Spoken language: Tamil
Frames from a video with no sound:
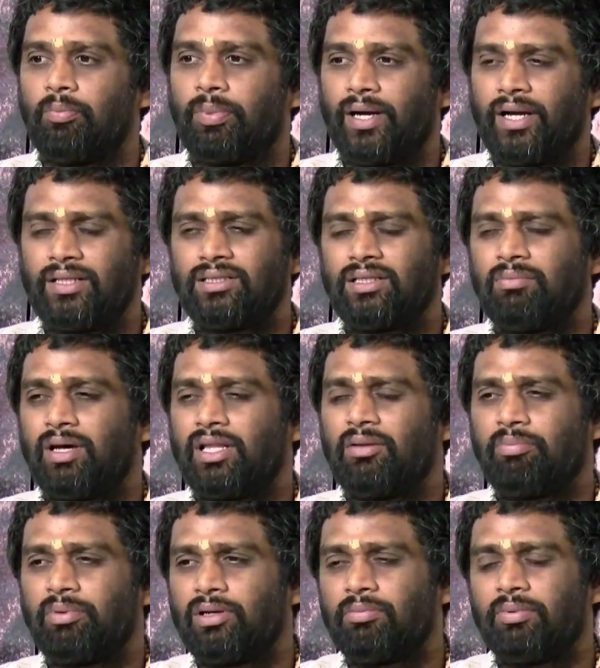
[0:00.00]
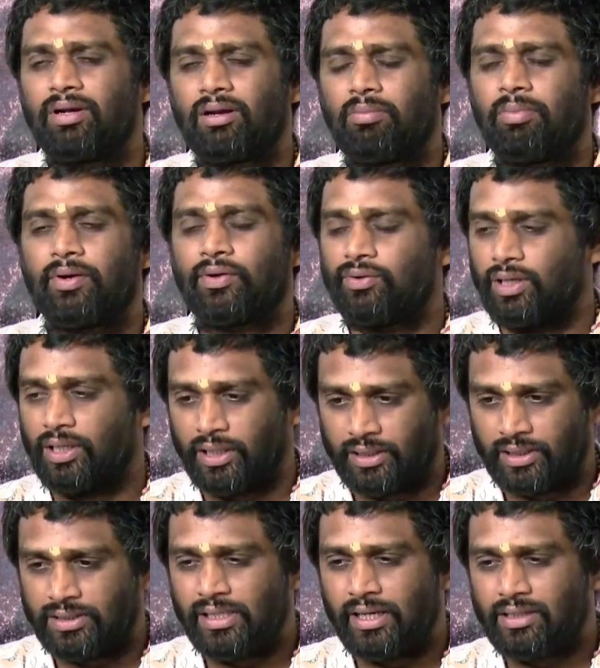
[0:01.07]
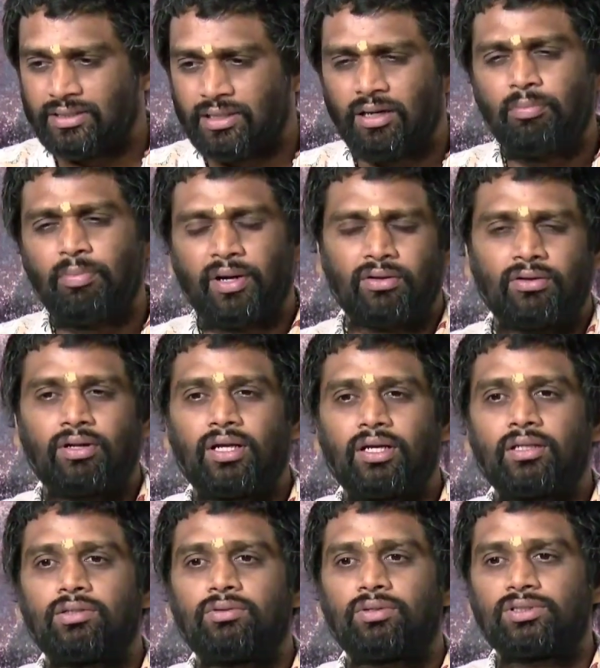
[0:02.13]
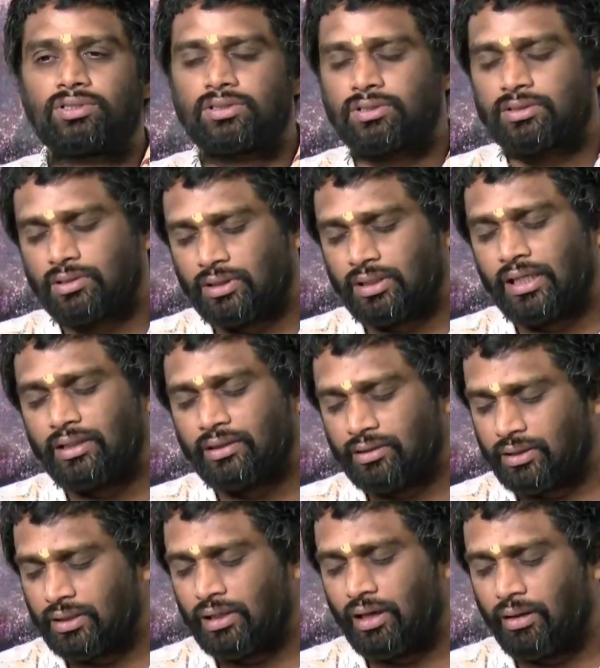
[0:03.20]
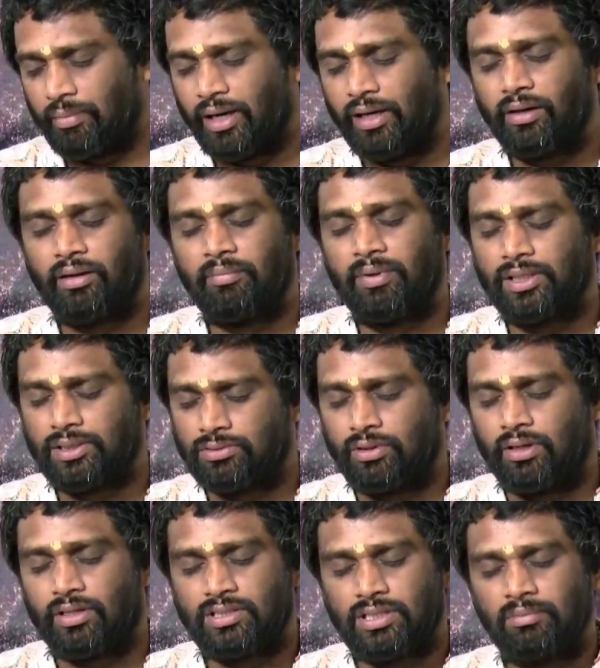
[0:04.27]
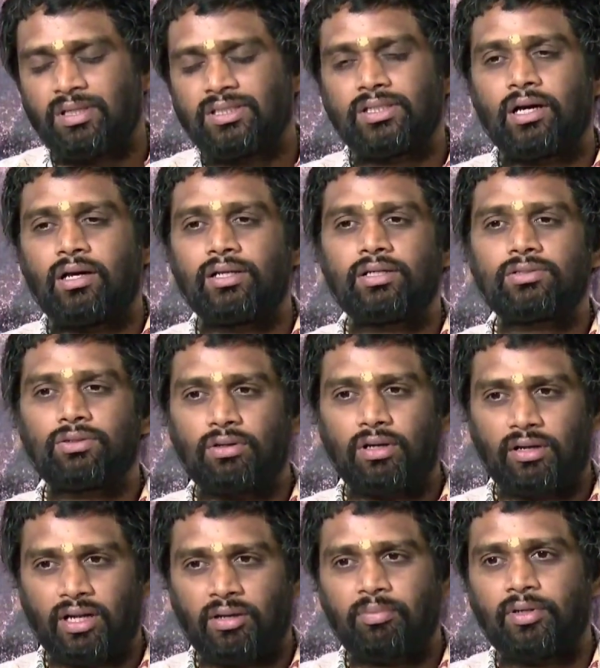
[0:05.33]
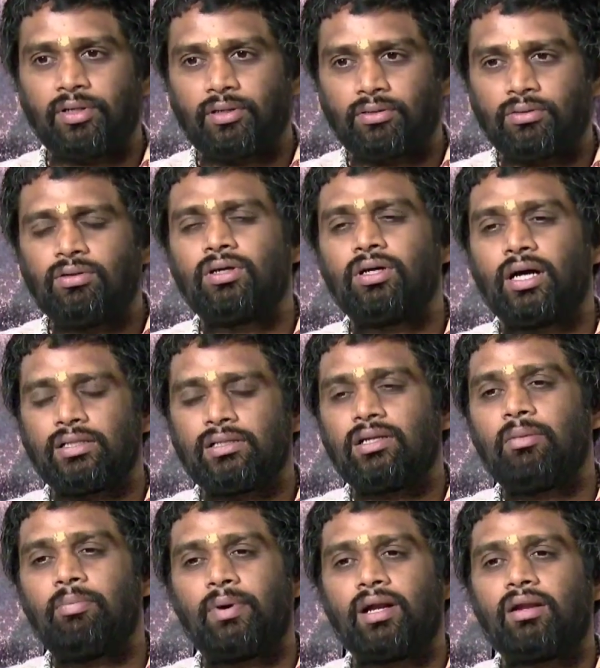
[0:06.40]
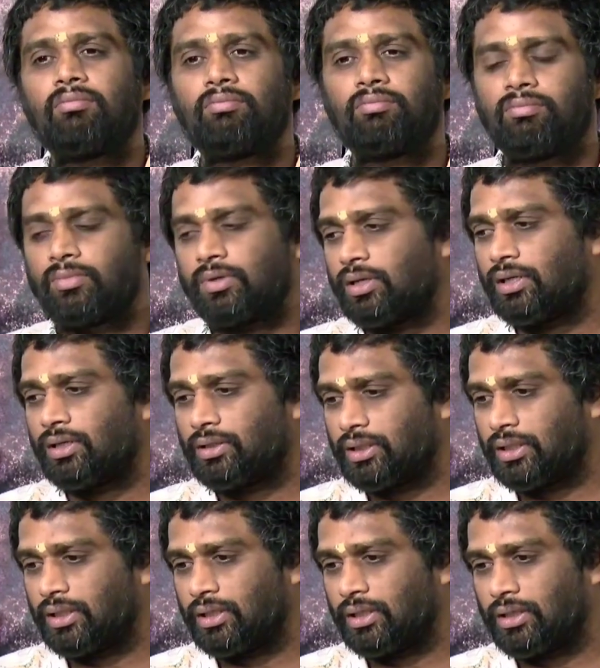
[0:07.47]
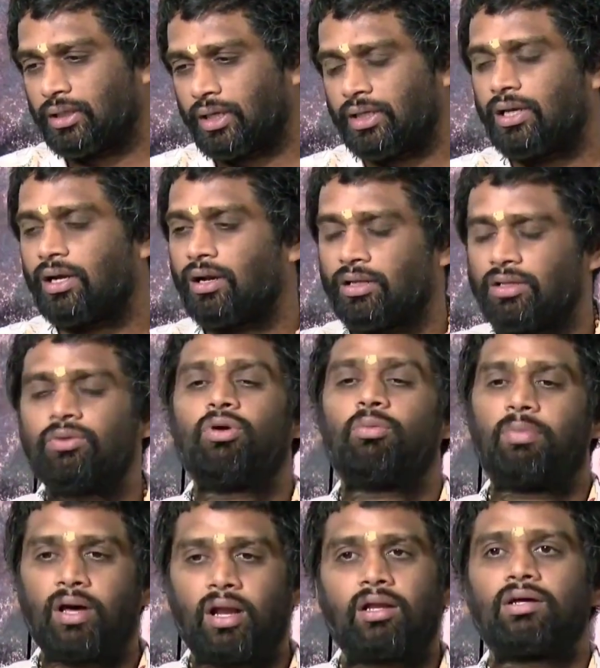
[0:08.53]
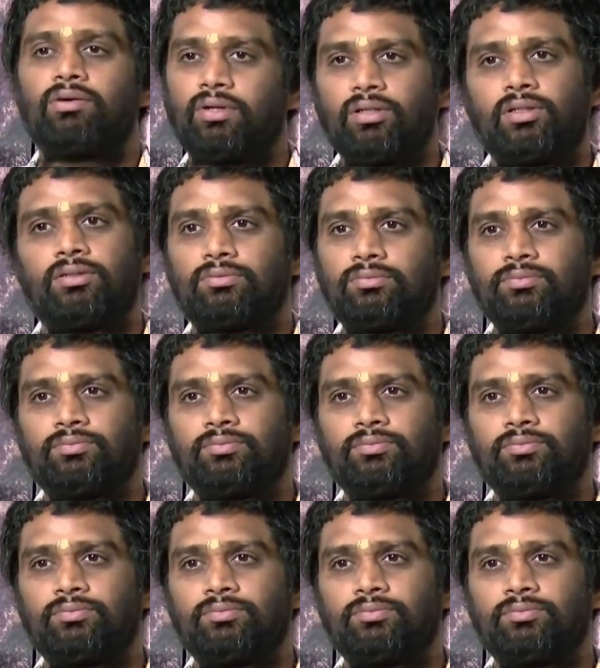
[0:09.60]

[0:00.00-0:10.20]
பணத்தை மதிப்பீடு பண்ணுற படம் இல்லை அது சீரியஸான படம் இல்லை இது ஒரு எல்லா மேட்ரையுமே சுவாரஸ்யமாக ஜாலியாக சொல்ல ட்ரை பண்ணியிருக்கோம் அதில் பணத்தை கையாளுறத ஒரு பார்ட்டாக வருது